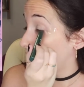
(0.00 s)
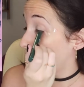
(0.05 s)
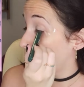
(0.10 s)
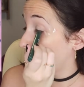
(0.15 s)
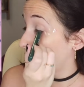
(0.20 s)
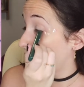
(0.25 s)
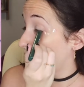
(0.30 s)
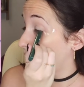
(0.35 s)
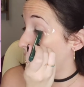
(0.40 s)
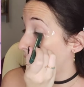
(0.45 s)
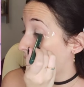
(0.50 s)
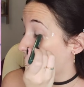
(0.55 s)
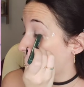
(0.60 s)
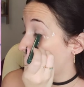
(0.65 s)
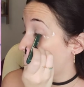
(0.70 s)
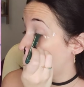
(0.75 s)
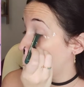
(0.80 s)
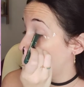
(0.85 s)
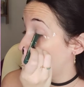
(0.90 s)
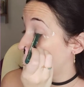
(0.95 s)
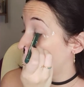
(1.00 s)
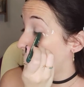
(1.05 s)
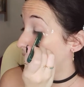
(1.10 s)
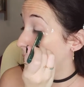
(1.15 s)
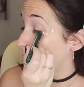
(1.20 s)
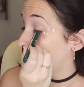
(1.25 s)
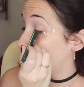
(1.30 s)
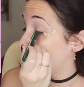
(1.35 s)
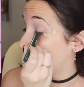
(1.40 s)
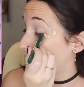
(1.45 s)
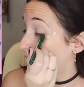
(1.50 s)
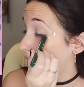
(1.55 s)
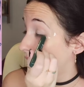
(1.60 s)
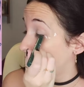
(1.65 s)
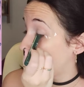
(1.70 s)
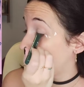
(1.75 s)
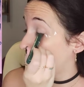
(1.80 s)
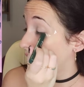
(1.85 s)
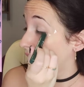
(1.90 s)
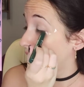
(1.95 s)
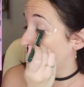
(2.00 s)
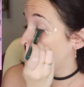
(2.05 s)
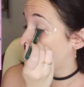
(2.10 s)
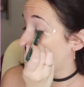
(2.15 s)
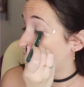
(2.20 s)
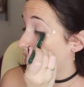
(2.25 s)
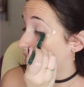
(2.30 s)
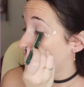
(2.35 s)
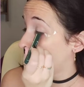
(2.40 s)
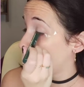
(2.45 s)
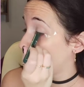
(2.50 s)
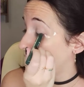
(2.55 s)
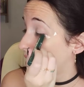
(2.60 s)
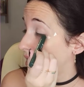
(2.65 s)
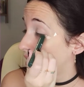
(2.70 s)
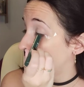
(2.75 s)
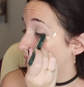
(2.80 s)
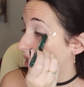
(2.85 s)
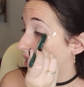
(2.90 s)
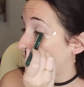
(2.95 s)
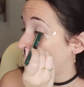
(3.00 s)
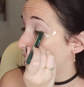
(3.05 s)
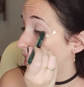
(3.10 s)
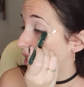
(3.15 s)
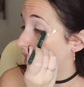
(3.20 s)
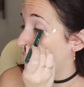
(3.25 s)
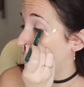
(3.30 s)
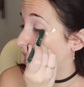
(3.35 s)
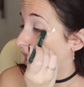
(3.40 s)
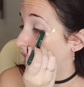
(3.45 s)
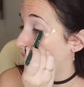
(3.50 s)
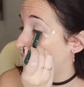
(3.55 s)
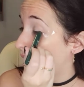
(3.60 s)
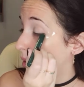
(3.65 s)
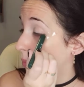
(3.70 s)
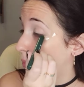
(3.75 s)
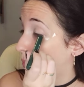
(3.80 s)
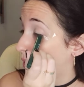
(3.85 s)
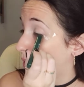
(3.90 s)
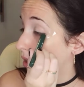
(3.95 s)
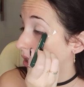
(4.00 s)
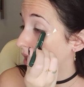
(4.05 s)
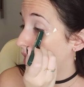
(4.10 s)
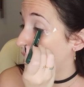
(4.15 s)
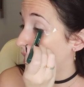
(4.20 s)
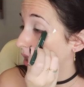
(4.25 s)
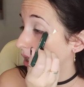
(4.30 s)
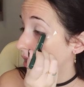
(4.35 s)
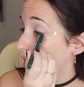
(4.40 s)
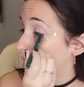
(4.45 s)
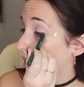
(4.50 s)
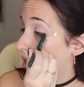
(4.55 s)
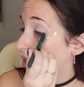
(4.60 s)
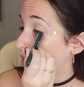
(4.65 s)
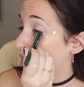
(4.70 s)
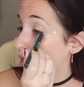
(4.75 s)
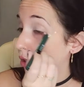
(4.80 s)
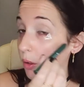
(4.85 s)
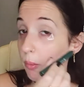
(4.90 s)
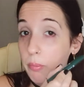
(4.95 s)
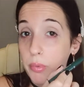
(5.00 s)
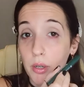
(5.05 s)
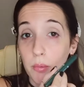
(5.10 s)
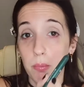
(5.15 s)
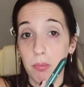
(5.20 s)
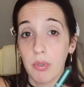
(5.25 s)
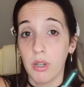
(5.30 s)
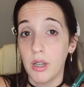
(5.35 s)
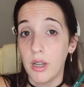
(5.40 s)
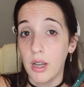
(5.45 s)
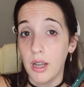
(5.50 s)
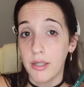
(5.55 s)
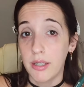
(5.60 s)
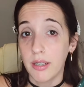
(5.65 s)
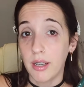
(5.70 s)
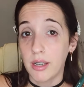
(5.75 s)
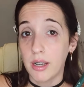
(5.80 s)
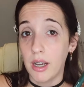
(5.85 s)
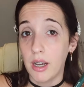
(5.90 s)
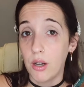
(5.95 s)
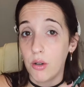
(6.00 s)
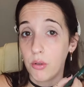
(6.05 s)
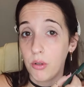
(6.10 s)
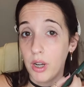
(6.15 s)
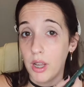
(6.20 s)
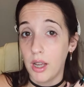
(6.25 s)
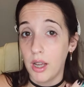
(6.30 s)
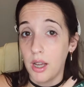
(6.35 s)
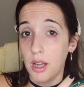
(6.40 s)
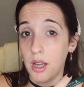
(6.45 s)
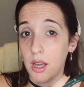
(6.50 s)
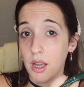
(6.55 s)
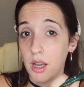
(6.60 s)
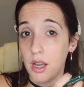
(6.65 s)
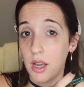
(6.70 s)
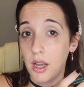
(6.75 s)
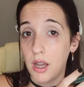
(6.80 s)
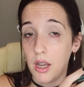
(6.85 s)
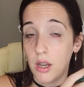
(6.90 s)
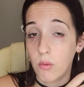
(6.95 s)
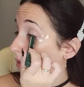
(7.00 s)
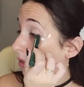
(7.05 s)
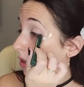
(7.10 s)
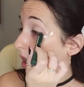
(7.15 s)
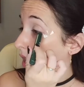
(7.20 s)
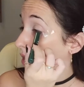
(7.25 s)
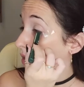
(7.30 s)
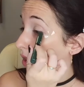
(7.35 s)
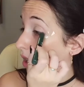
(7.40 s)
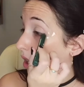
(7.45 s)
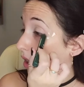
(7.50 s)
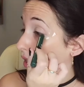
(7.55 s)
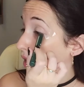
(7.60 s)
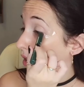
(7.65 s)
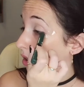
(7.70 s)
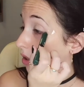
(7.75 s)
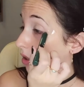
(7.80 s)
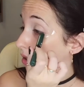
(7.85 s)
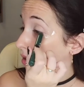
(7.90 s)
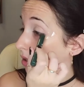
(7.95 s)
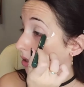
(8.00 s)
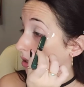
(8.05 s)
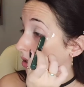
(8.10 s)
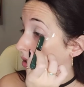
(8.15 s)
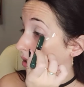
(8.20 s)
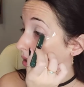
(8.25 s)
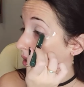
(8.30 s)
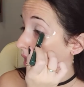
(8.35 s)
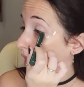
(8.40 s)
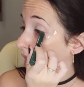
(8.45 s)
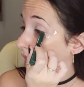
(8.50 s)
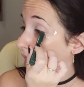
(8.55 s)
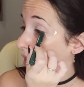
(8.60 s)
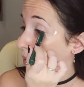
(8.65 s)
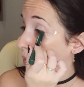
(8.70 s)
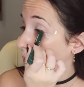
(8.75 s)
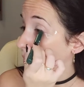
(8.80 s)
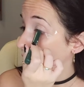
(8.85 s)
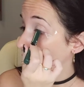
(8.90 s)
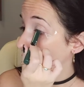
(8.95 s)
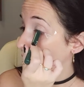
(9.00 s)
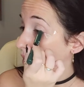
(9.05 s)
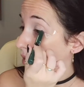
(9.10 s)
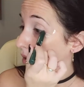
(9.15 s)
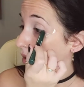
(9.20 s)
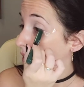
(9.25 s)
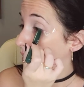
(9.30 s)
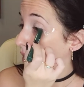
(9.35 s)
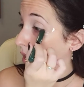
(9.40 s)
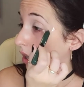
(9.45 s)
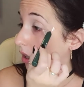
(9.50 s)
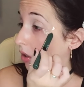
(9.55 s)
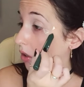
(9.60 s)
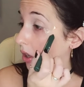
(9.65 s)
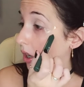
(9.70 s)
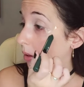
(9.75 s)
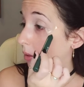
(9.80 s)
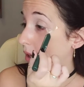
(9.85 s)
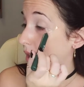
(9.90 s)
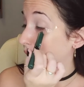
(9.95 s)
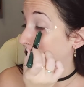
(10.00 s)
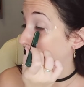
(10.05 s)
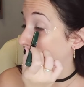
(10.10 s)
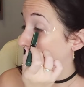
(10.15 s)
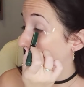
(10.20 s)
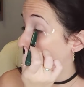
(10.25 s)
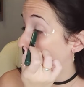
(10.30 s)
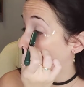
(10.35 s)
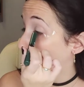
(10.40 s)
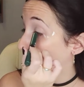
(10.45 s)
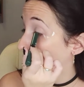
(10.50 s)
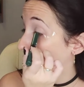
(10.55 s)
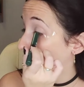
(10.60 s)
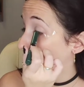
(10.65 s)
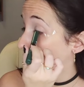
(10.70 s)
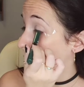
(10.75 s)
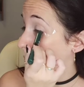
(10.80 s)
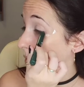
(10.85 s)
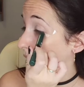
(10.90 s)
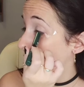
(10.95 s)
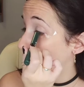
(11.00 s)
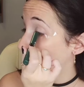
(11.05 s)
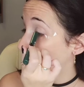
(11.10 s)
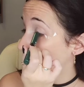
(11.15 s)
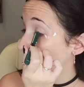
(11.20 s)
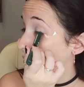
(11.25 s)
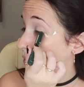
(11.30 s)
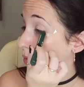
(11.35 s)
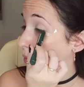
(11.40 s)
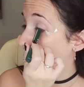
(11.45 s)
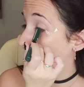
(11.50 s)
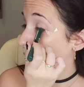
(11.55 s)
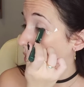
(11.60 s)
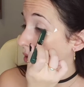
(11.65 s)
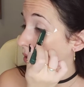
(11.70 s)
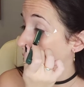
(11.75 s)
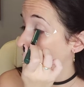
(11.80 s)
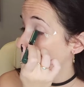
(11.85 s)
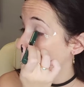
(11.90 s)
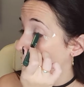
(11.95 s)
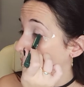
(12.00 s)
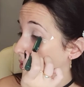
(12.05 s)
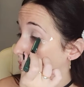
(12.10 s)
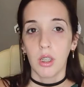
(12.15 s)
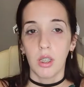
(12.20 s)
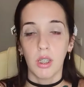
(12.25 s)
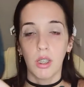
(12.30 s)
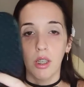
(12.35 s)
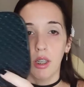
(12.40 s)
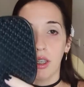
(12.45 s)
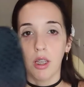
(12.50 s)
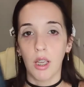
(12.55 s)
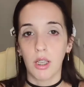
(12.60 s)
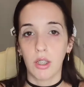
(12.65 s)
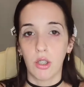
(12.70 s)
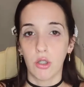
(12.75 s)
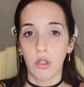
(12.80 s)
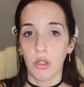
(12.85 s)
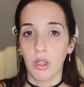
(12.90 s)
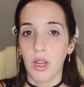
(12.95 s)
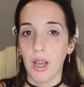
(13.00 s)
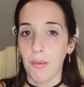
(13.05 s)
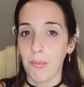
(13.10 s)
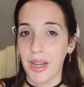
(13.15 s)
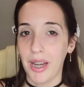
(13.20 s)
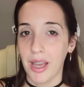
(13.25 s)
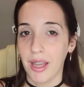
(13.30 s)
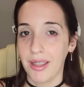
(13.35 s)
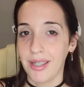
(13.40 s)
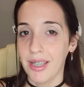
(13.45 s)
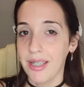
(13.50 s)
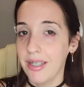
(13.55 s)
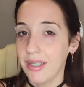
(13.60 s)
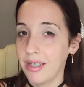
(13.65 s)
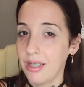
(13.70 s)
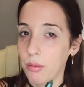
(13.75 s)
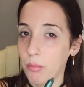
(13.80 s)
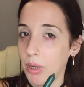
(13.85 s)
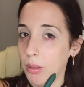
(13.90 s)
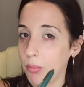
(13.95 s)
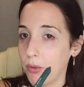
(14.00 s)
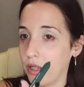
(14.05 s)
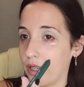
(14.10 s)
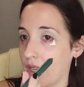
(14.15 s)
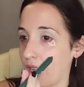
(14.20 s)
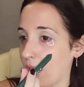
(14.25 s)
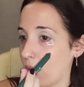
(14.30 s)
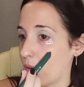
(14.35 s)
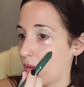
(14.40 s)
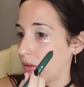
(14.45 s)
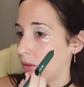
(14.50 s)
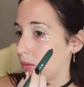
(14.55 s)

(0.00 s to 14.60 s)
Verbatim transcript: y recientemente estoy indignada porque Color Pop ha sacado una, colección de Halloween en colaboración pues con esa peli, con Hocus Pocus. Y estoy cabreadísima porque